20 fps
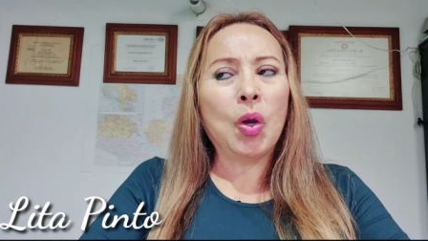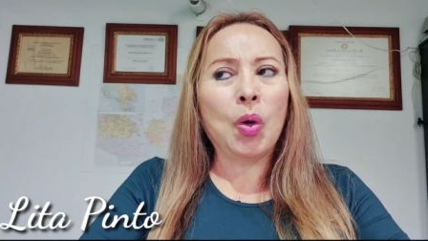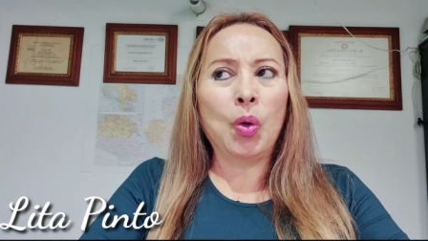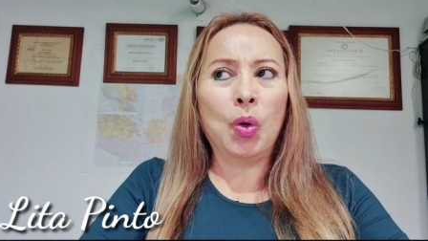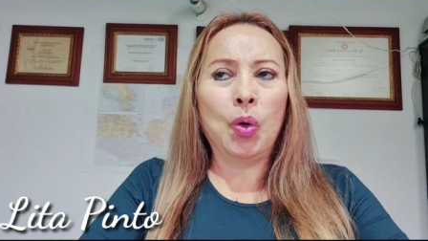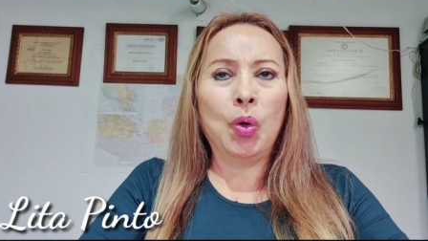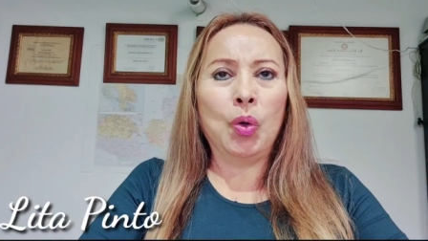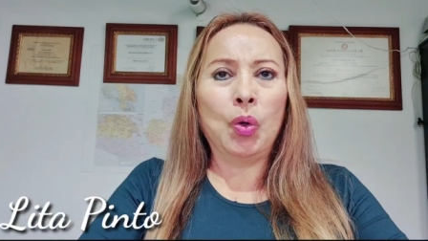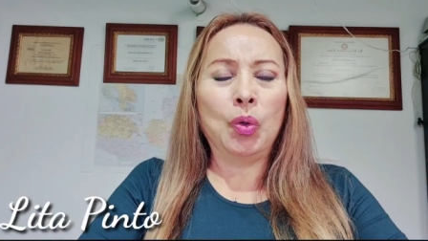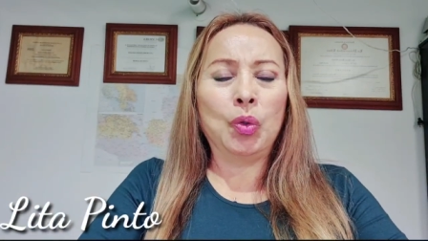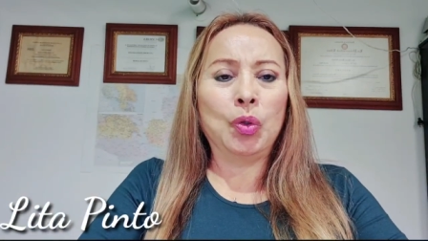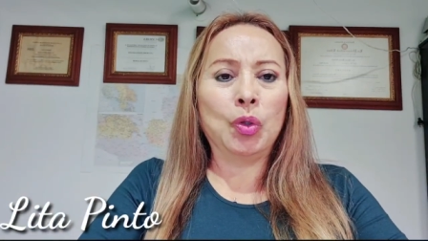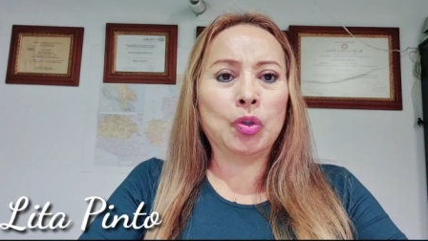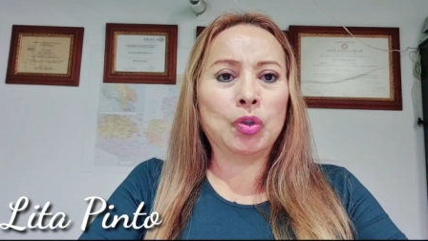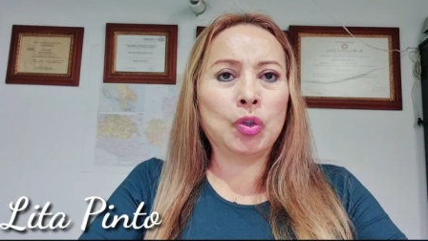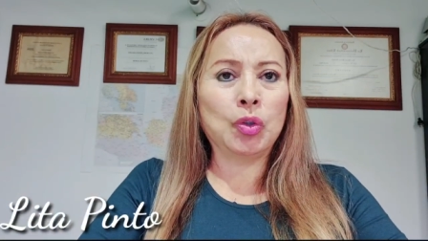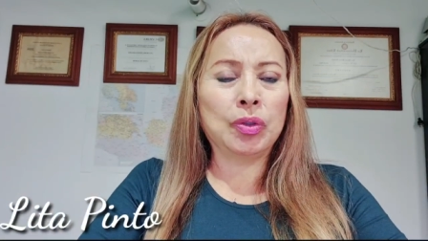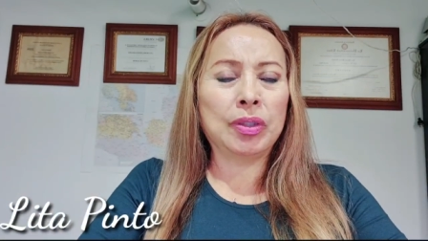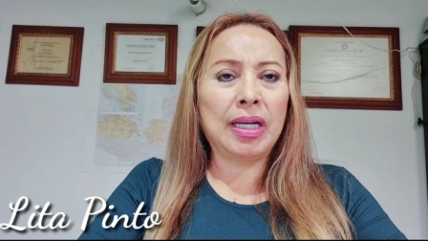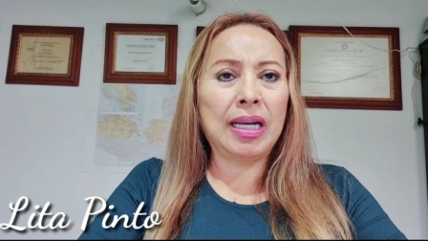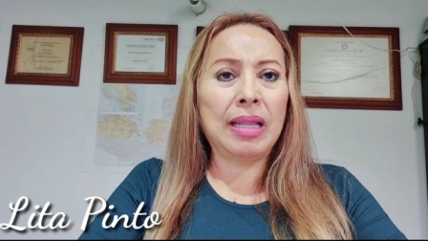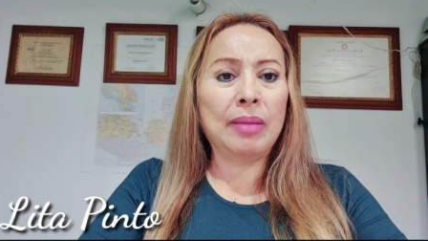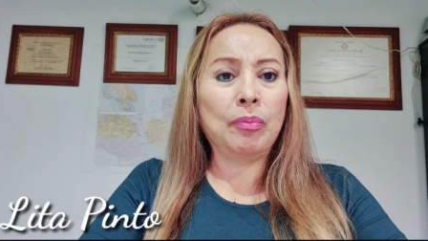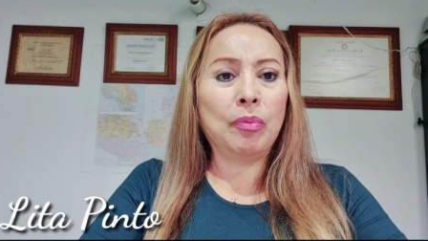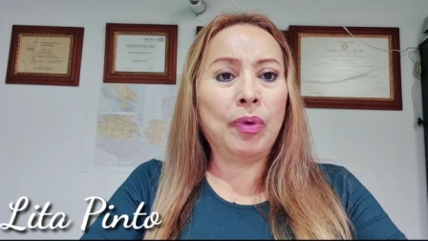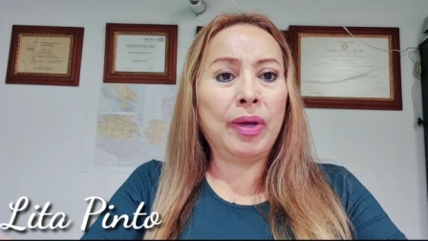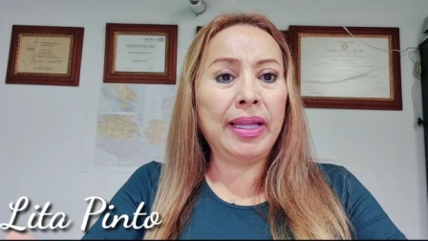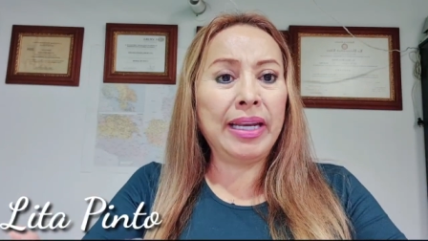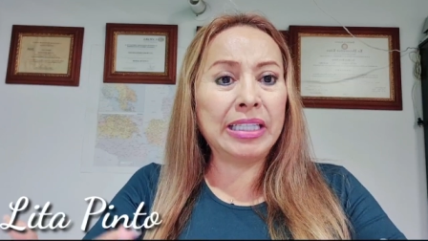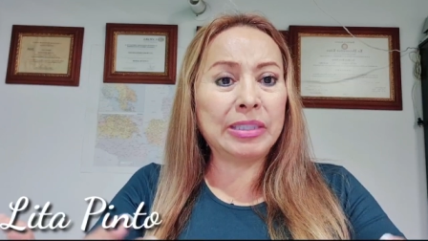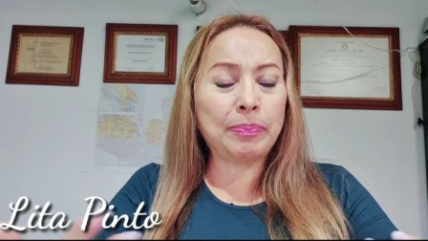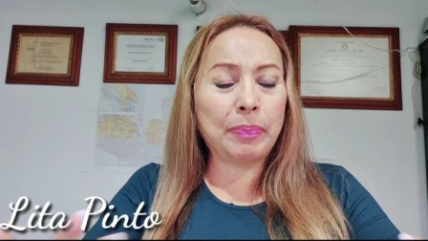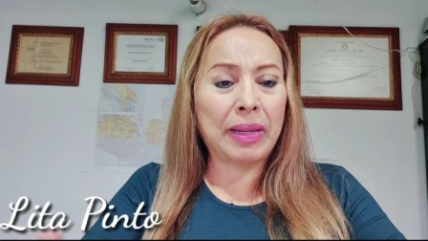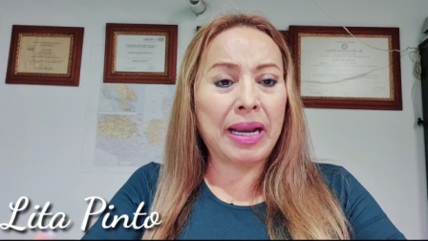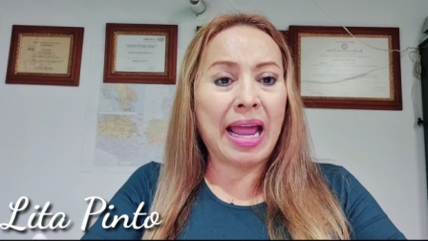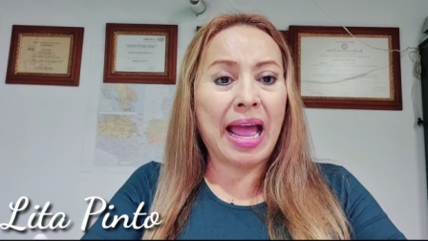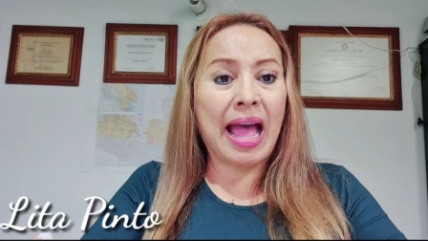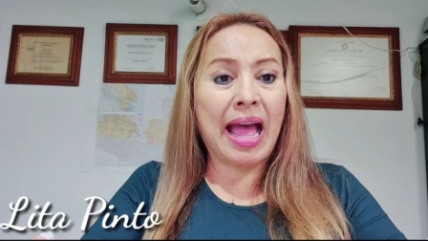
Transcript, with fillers: con nosotras las mujeres para